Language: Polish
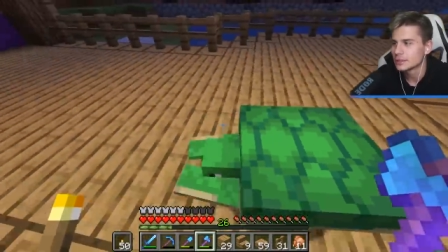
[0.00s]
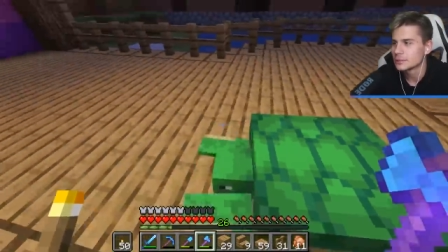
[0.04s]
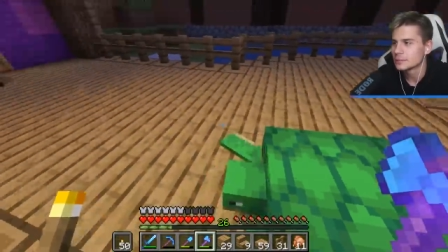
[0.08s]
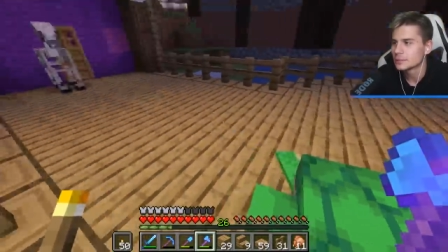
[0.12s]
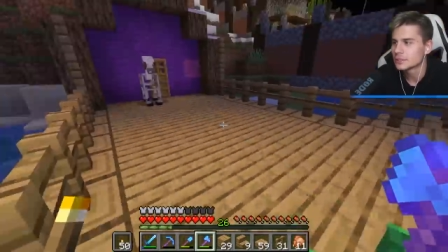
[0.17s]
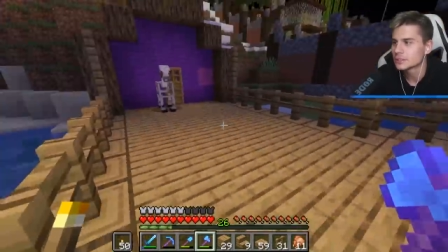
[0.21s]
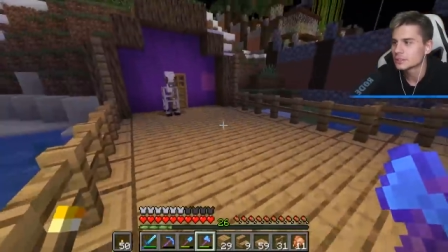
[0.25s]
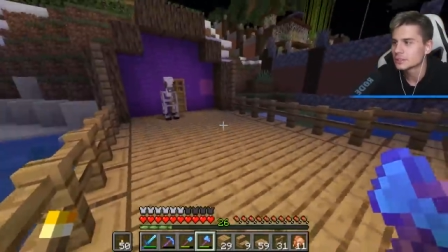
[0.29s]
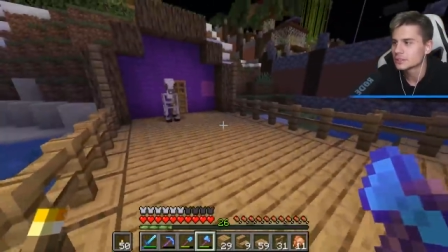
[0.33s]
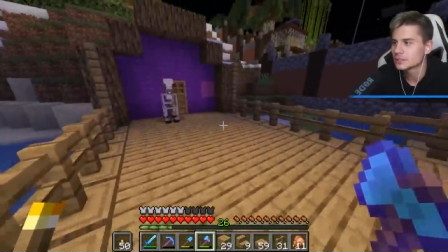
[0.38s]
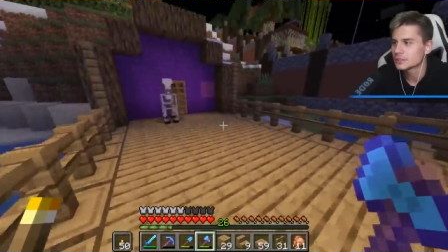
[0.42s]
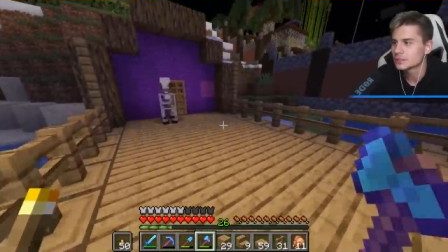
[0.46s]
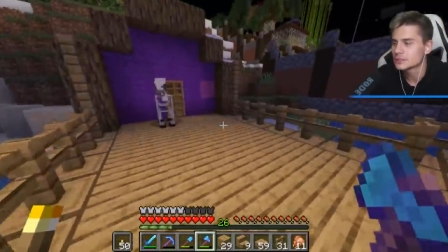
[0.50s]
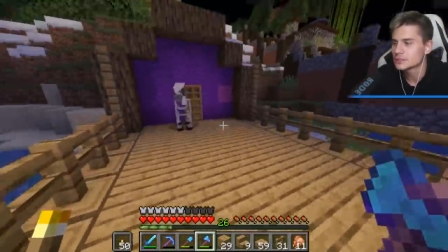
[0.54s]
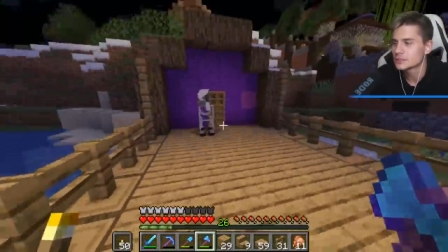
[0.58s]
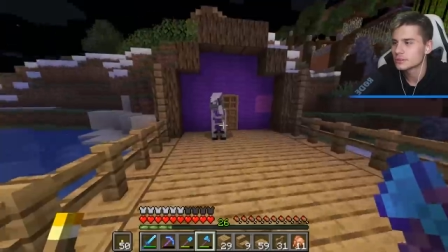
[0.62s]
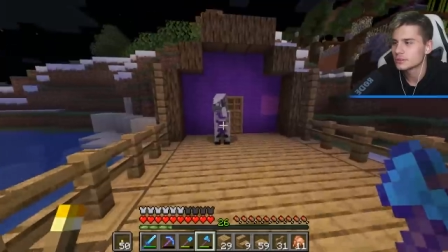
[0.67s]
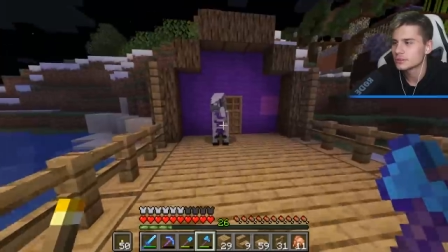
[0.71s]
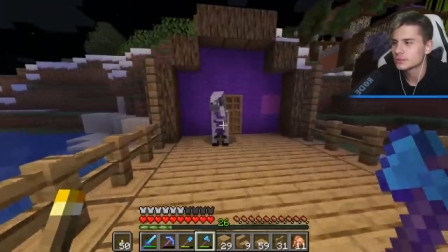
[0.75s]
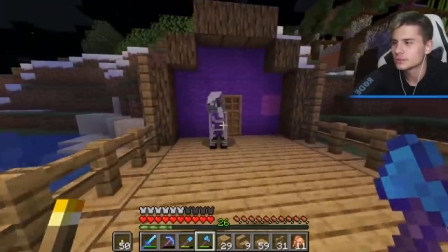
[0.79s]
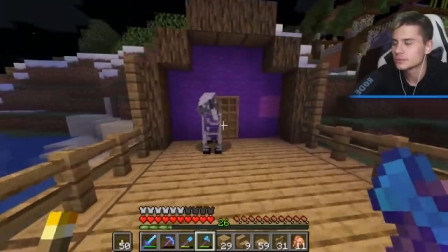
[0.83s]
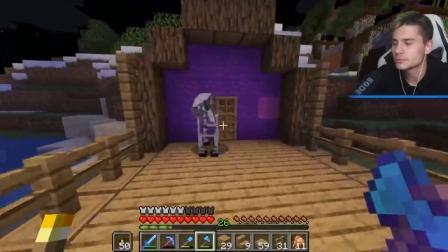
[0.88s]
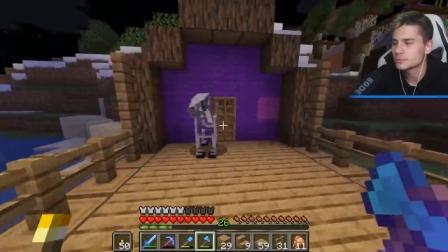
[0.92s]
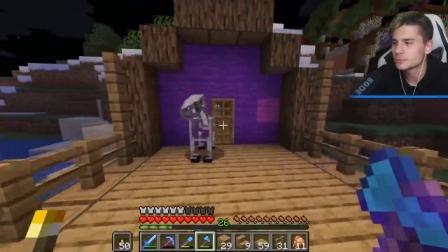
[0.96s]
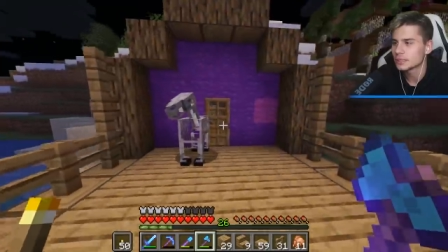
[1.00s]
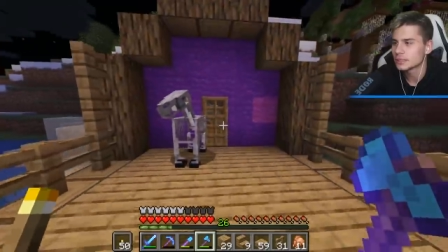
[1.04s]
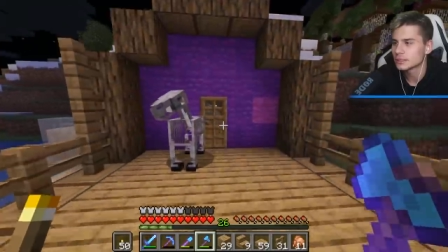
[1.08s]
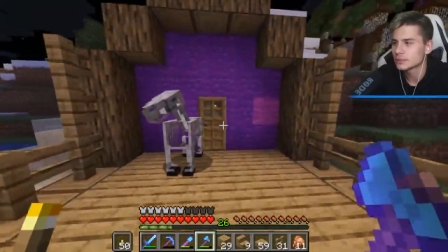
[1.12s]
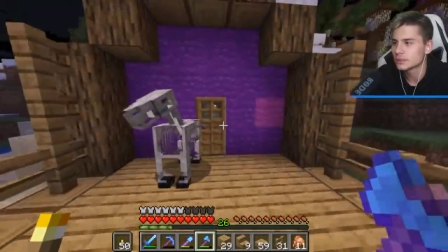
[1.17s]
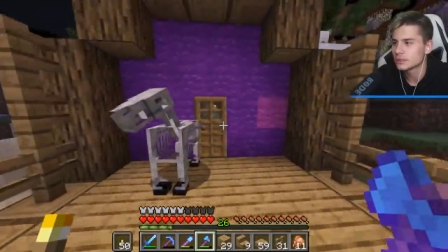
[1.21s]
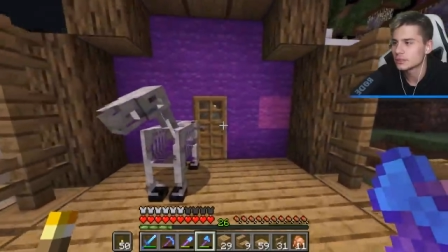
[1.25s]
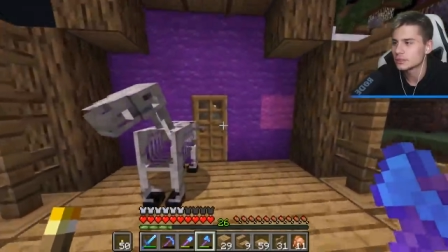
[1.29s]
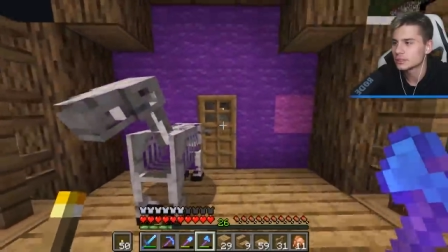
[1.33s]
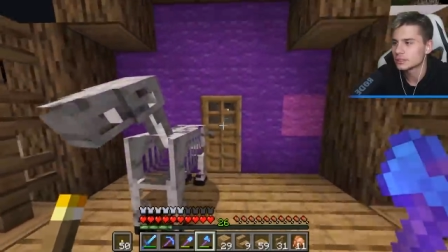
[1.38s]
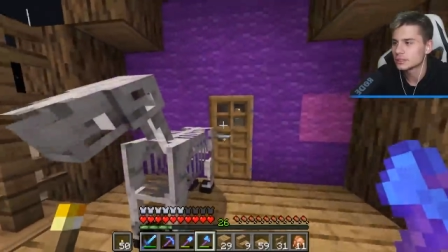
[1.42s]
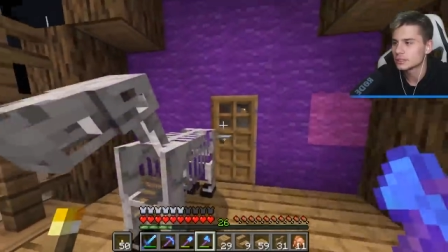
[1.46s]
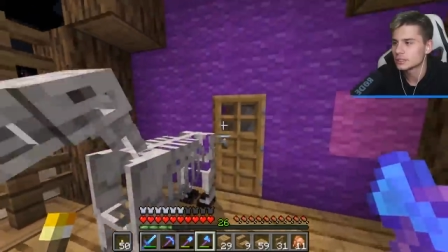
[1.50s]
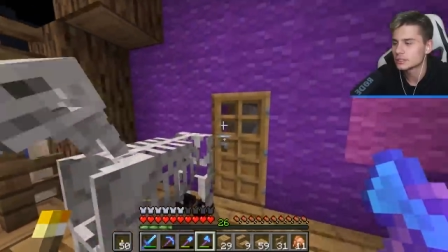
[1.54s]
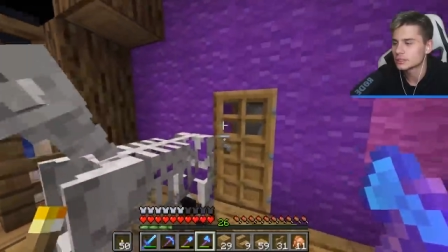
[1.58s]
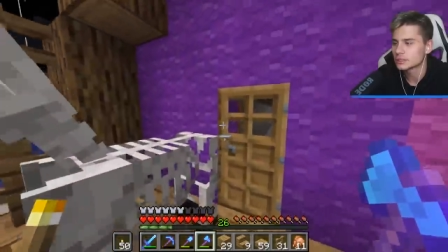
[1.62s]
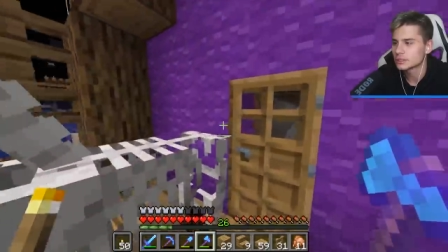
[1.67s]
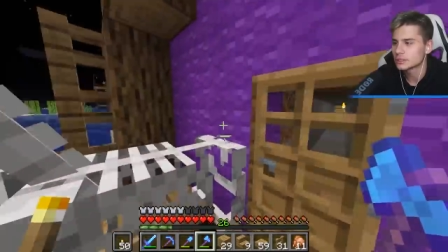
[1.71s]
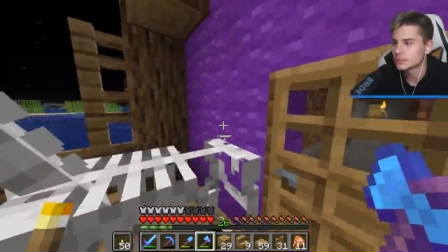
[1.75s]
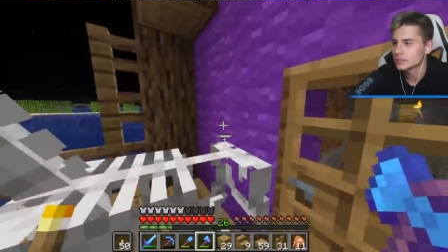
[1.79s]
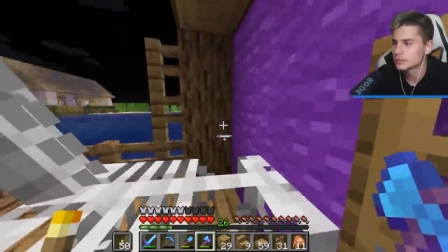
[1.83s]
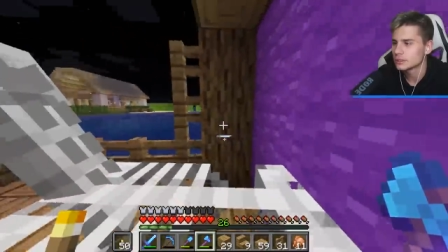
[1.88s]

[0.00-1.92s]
Proszę się odsunąć. Pan konik też.